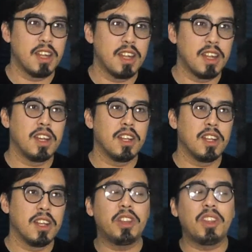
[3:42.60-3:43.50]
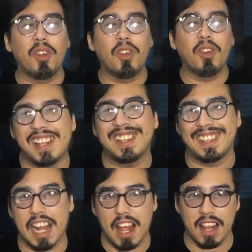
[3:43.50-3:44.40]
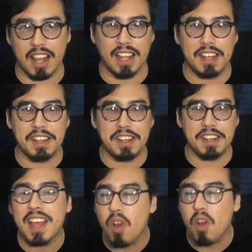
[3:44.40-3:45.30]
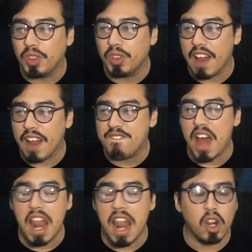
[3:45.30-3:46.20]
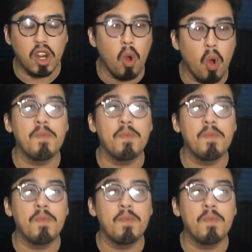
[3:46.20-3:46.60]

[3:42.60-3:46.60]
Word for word: Nuestro evento central, Dani la Bestia contra Falcón,